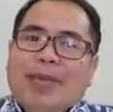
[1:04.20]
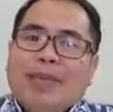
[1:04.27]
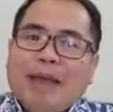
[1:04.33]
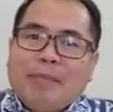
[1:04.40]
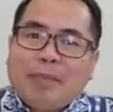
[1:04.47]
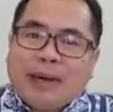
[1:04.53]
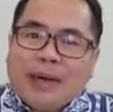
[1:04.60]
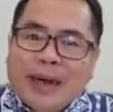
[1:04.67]

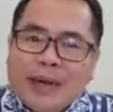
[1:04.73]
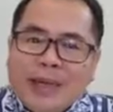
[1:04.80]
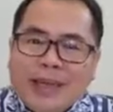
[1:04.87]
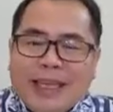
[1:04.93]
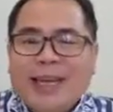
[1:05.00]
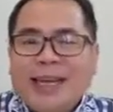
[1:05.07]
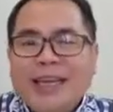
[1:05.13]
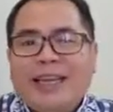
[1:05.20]
kita
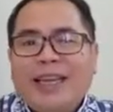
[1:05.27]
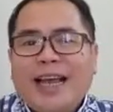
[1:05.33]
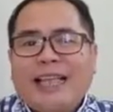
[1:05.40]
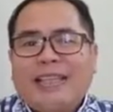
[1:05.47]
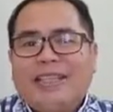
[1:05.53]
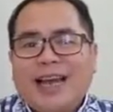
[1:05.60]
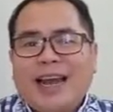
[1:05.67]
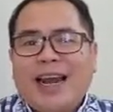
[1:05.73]
berhenti di tengah
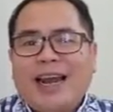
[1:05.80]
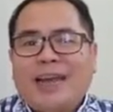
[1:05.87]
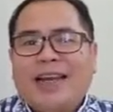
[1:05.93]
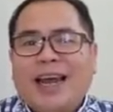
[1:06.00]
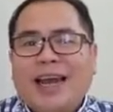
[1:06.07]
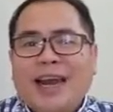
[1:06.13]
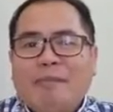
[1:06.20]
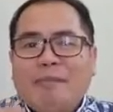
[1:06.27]
jalan
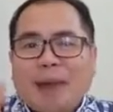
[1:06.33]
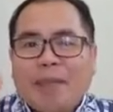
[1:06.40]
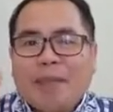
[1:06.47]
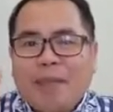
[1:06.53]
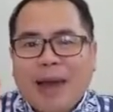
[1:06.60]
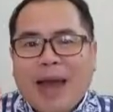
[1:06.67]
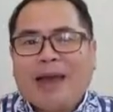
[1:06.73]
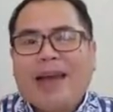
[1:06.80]
karena
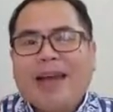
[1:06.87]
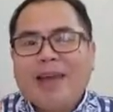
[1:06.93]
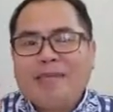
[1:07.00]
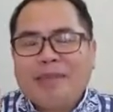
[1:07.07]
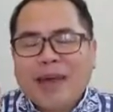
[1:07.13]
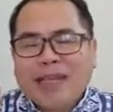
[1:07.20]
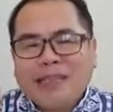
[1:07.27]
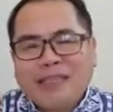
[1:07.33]
berbagai
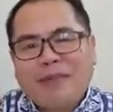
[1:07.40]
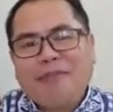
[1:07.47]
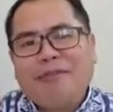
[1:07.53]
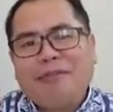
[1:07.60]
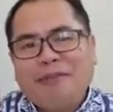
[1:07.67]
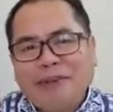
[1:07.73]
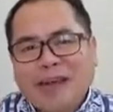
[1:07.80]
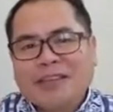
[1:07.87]
macam
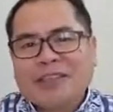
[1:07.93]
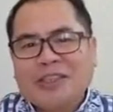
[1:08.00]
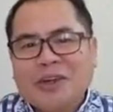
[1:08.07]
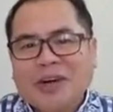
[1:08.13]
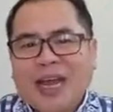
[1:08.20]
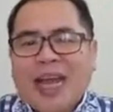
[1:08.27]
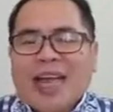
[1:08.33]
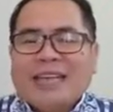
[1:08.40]

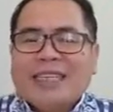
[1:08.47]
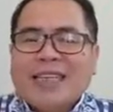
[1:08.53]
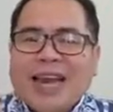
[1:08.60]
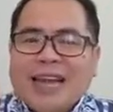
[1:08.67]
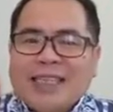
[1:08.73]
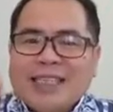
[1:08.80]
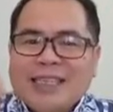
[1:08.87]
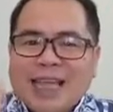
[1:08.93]
faktor.
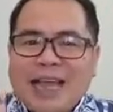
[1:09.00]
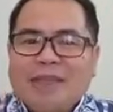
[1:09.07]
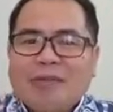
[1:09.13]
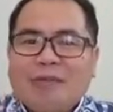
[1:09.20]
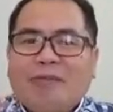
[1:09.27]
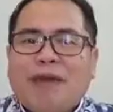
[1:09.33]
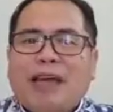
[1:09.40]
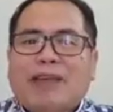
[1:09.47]
Salah
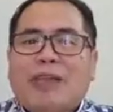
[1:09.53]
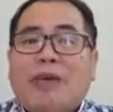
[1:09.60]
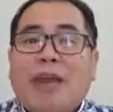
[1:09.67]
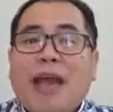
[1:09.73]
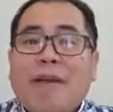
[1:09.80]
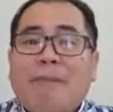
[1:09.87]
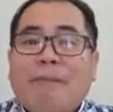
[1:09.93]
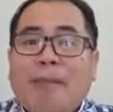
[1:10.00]
satu faktor
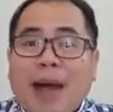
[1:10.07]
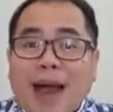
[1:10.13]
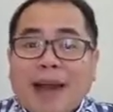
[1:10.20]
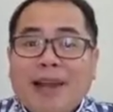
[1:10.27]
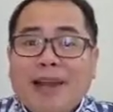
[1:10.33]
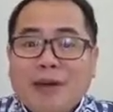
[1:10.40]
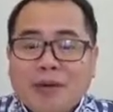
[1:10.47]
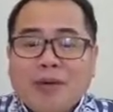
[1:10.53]
yang
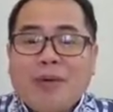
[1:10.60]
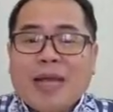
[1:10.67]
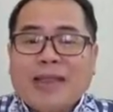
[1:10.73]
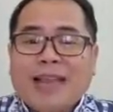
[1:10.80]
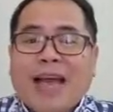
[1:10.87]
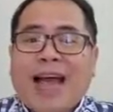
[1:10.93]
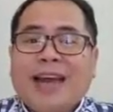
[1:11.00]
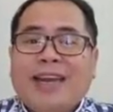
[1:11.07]
paling
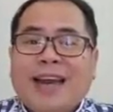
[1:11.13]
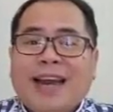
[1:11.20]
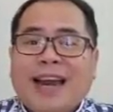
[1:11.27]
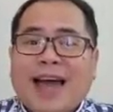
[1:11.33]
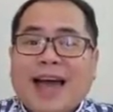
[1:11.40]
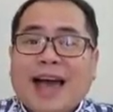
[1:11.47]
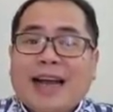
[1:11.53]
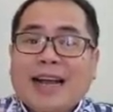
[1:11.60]
kuat
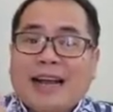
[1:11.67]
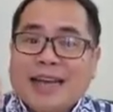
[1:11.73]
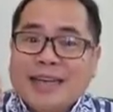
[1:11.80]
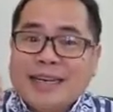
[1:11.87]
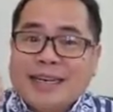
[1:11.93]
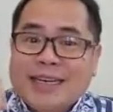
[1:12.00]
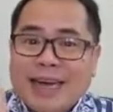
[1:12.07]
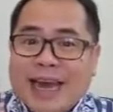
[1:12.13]
adalah
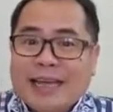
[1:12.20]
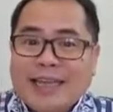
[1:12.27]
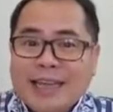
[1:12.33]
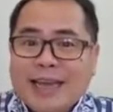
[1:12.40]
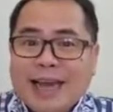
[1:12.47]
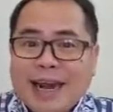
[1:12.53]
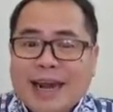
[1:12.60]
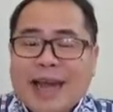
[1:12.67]

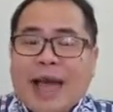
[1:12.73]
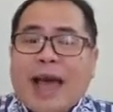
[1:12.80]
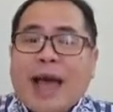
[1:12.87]
kedagingan.